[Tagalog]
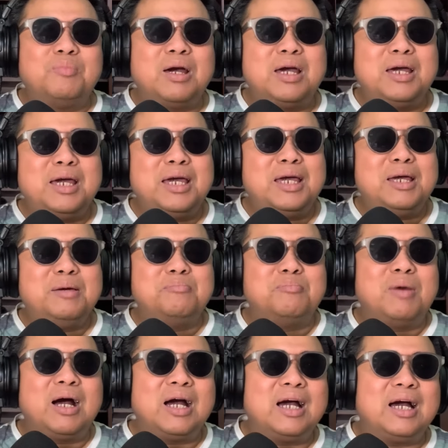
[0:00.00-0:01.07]
may
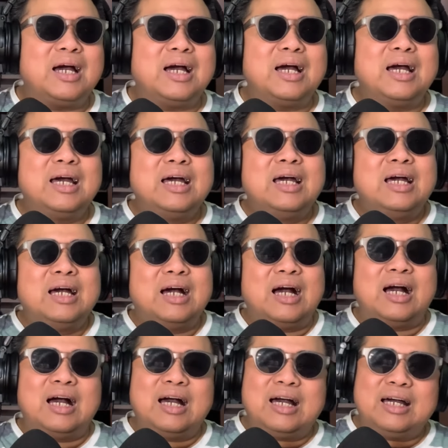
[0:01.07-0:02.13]
mga
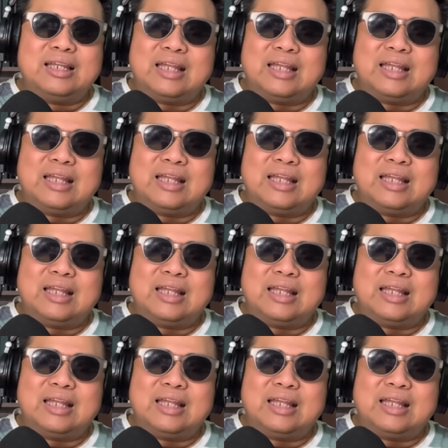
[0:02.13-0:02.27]
uh,